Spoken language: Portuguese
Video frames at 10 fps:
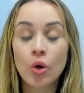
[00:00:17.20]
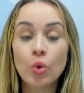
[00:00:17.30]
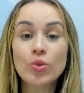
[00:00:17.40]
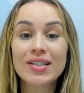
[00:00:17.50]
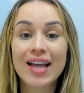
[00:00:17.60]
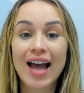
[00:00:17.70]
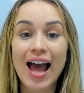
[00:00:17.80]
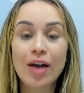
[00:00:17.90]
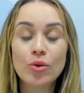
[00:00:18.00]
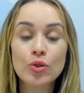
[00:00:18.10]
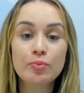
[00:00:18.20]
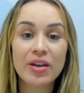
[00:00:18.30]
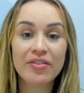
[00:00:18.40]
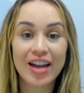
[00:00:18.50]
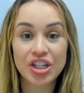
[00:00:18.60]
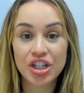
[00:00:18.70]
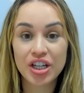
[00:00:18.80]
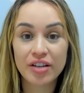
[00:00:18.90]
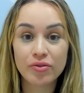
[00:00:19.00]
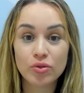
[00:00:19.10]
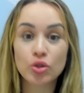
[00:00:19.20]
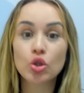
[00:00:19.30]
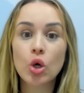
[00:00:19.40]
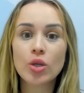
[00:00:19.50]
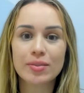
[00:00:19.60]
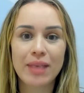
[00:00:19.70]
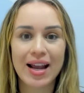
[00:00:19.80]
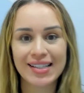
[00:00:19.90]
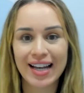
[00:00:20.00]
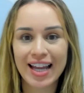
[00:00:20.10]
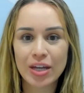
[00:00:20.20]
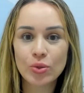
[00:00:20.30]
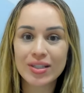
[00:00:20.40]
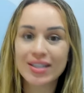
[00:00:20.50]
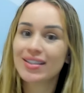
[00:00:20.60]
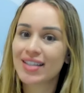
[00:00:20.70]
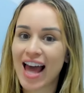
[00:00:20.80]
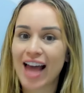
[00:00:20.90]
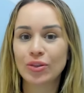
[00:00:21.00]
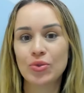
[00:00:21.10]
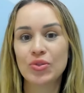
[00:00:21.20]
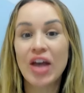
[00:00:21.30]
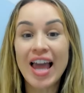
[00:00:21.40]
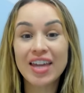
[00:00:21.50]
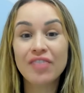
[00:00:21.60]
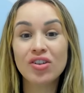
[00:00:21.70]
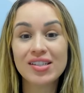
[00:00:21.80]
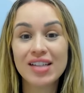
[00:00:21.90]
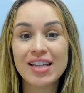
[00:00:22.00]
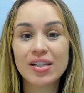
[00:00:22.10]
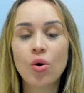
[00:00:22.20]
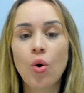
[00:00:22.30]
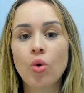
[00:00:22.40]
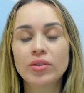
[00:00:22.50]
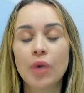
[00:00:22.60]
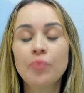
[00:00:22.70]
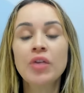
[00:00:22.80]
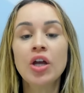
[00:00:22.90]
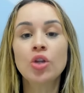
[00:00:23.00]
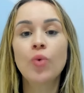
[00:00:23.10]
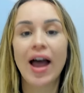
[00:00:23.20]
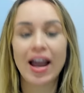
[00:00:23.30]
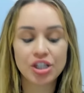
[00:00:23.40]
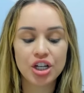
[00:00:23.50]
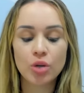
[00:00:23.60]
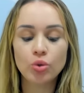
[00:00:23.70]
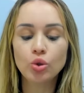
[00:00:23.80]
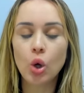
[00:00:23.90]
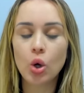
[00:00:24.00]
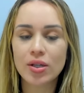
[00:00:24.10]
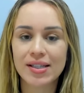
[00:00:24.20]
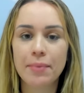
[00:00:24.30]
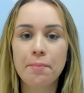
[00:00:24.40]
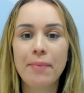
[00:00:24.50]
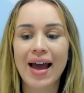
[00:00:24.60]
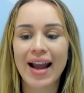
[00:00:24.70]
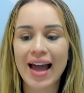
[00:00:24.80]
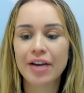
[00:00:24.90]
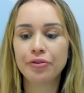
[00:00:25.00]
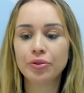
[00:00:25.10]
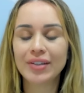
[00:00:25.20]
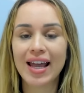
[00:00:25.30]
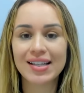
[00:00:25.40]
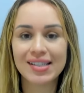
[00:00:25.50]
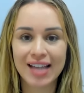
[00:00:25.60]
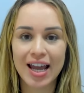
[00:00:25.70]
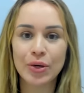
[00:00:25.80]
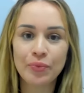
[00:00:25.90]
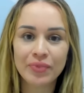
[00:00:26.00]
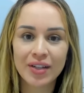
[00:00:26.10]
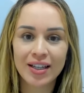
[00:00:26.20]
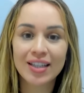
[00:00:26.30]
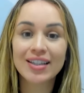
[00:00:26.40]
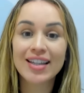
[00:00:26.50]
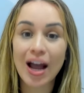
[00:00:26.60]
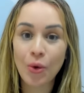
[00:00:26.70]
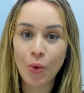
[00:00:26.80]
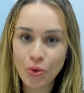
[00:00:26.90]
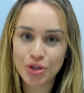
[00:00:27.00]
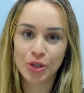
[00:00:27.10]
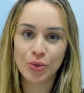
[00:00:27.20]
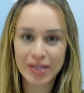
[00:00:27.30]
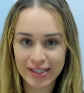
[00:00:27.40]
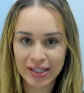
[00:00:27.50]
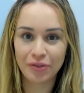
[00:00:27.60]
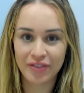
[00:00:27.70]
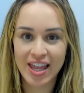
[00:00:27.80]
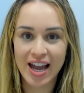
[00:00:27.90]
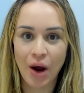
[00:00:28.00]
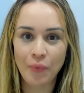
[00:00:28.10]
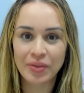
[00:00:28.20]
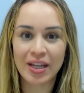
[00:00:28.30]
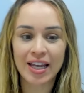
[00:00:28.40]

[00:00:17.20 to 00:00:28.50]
Os cargos privativos dos brasileiros natos, que vocês encontram no artigo 12, parágrafo 3 da Constituição Federal.